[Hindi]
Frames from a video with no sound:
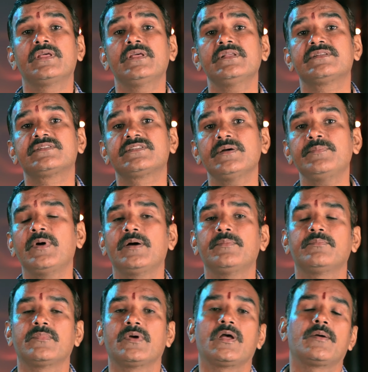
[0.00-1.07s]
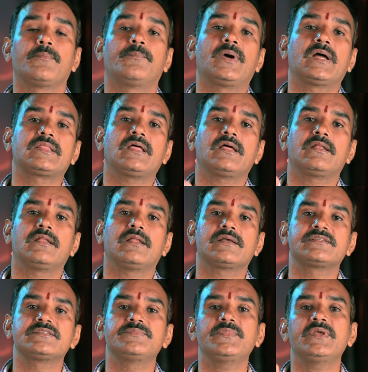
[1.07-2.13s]
कि जब हम माता
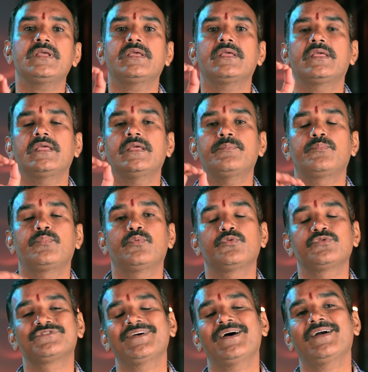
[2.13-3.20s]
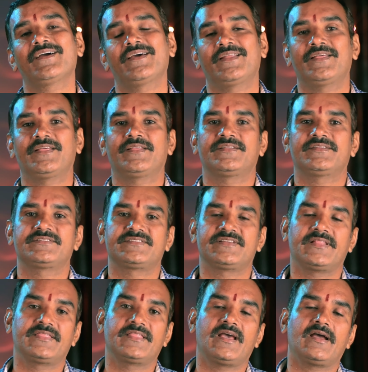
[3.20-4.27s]
लक्ष्मी की पूजा करें
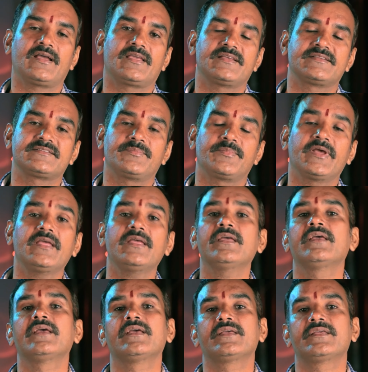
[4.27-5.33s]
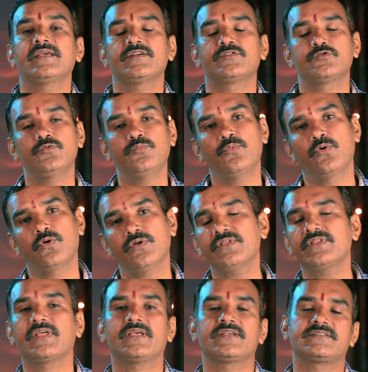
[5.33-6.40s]
संध्या के समय या शुभ
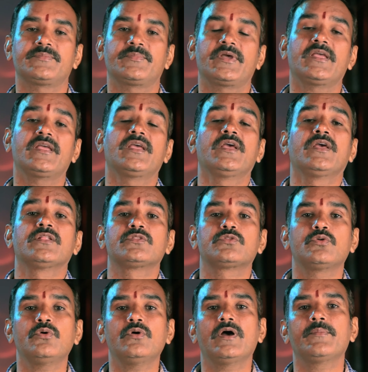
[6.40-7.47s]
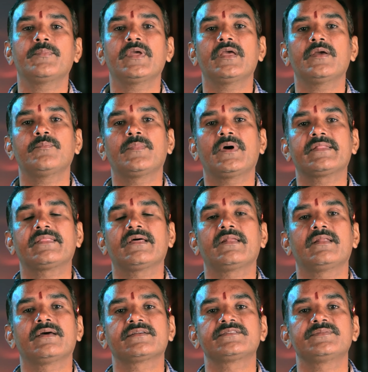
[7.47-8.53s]
मुहूर्त के समय तो हमें माता
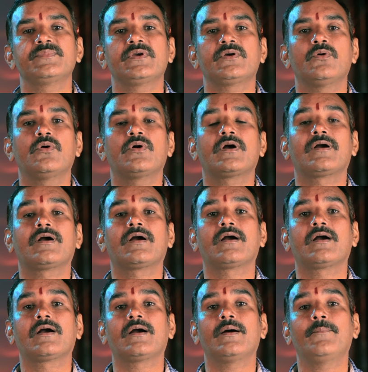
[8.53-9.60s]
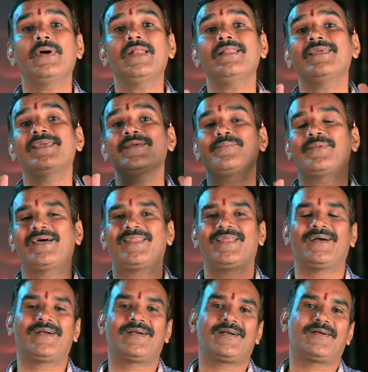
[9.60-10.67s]
लक्ष्मी को कमल की
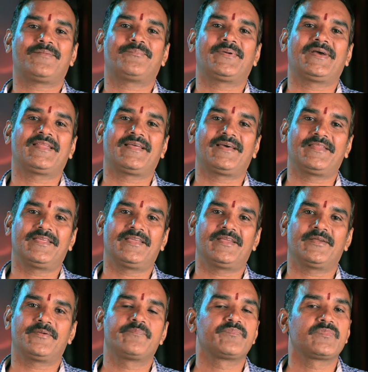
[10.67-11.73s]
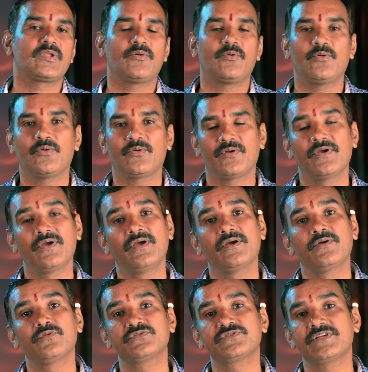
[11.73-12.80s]
माला पहनानी है और
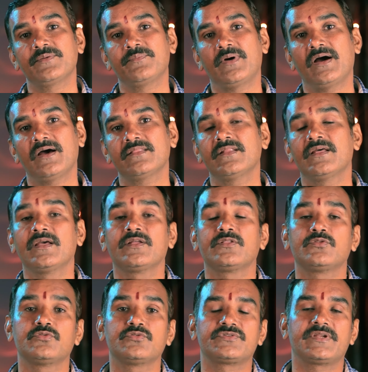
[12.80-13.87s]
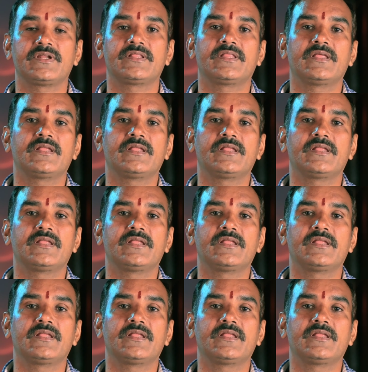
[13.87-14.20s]
उसके बाद दूसरे